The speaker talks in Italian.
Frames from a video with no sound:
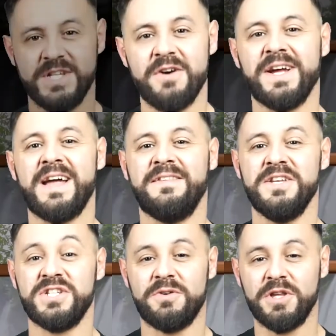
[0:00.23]
Ciao
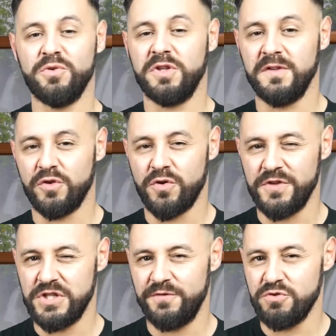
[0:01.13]
ragazzi, ciao a tutti, sono
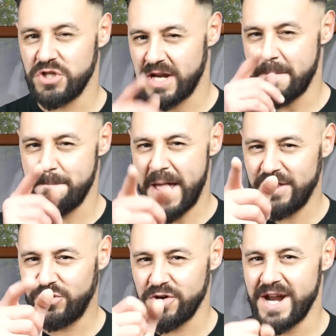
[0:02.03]
Vigi Future e
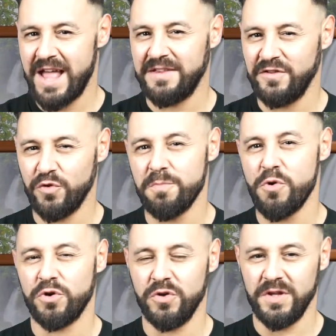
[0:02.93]
bentornati su
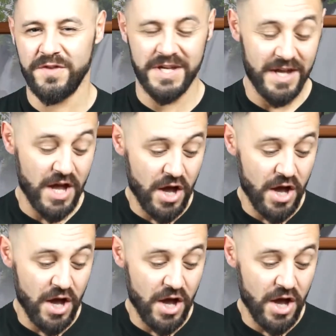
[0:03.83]
Mucchio TV.